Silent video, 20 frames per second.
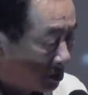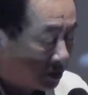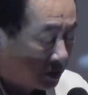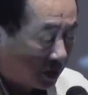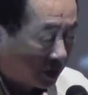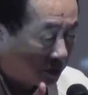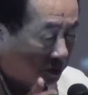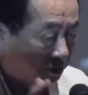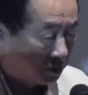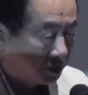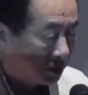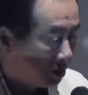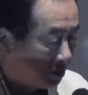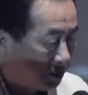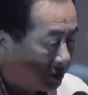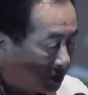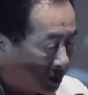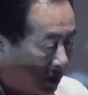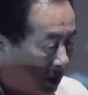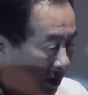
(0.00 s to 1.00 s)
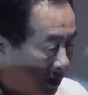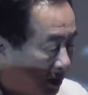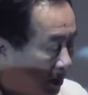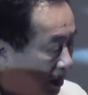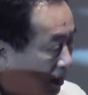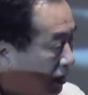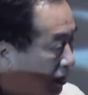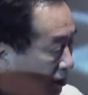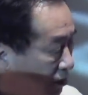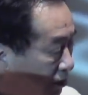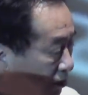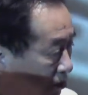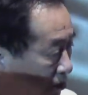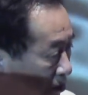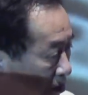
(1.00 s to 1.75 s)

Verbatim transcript: に3号機に水が入らないという